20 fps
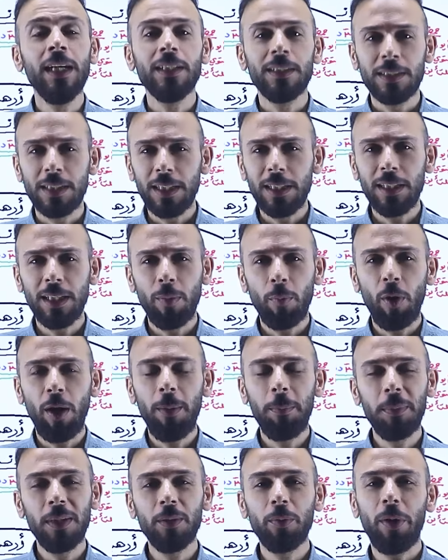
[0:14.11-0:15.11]
سيدنا
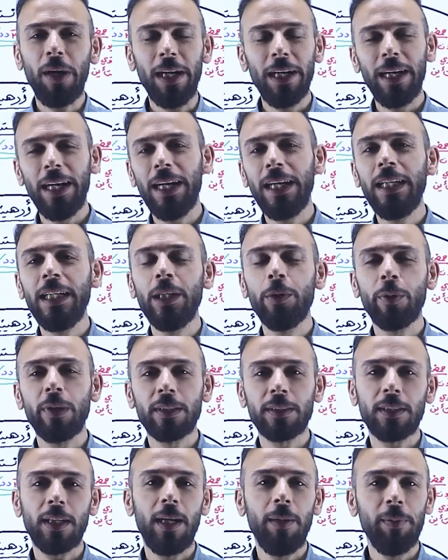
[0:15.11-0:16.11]
محمد وعلى آله
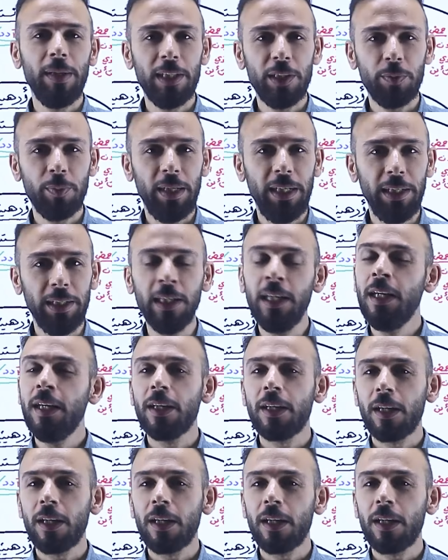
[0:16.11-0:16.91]
وأصحابه أجمعين